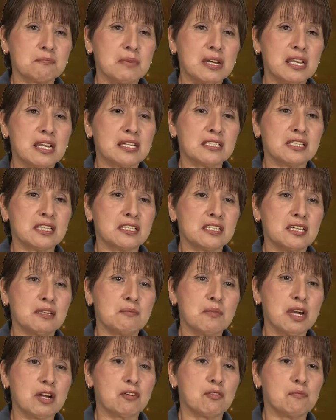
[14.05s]
para
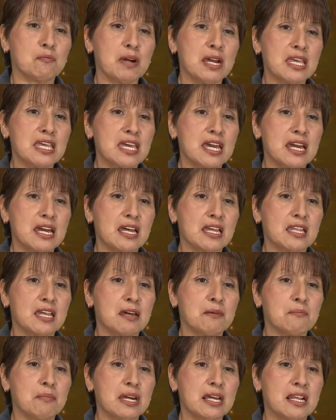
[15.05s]
sentirme
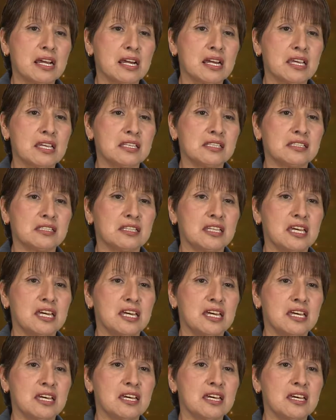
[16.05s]
acompañada, para
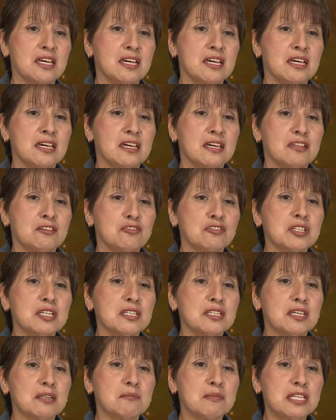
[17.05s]
este, no
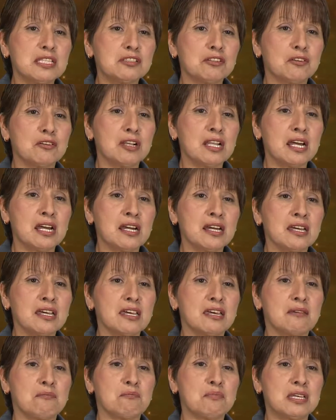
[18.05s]
sentirme sola.
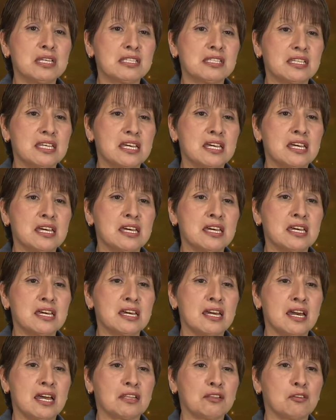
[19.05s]

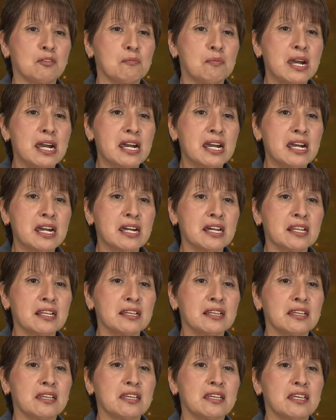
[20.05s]
Empecé a
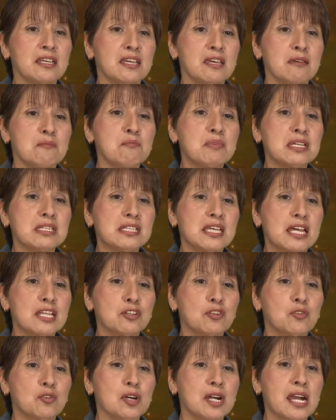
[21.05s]
tomar, empecé a
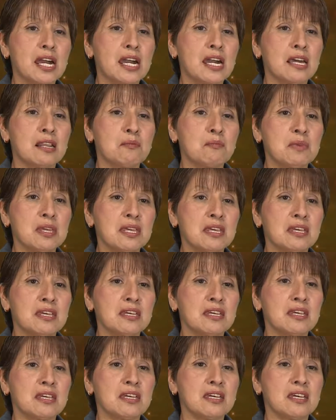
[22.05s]
drogarme,
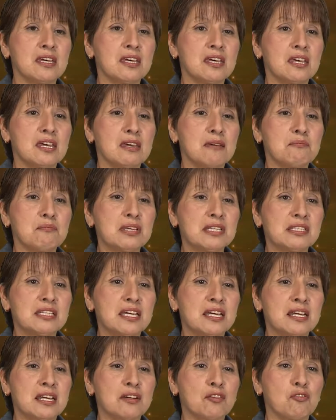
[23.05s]

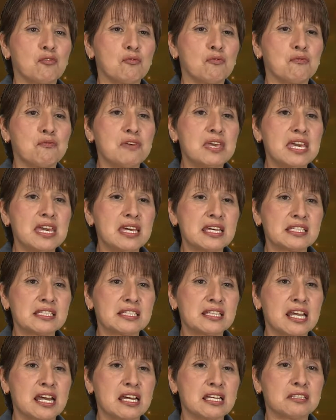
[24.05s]
empecé con
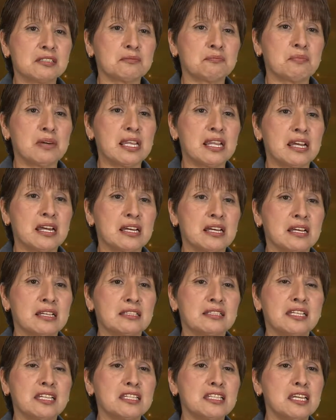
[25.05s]
fiestas para
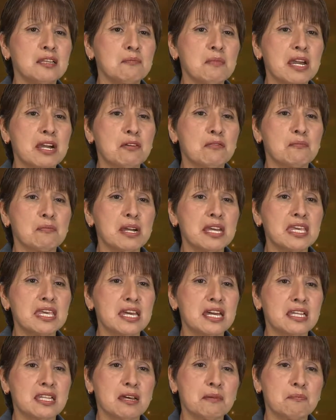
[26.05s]
sentirme
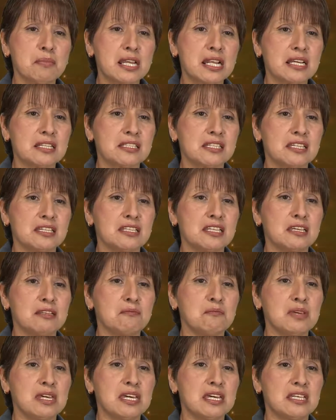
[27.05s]
acompañada, para
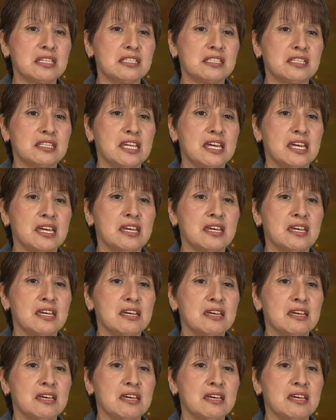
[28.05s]
sentirme este,